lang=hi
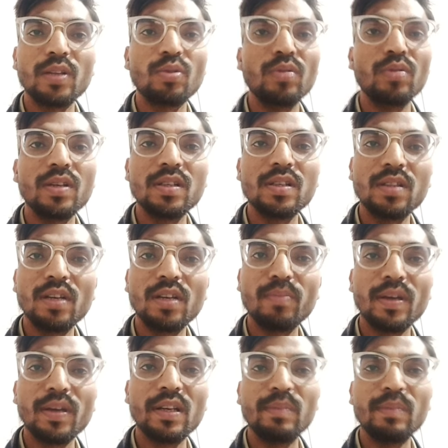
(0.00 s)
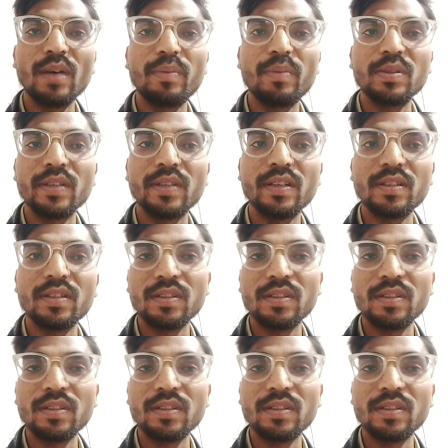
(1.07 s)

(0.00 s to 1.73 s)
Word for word: तो इस तीन महीने में आप इसकी नर्सरी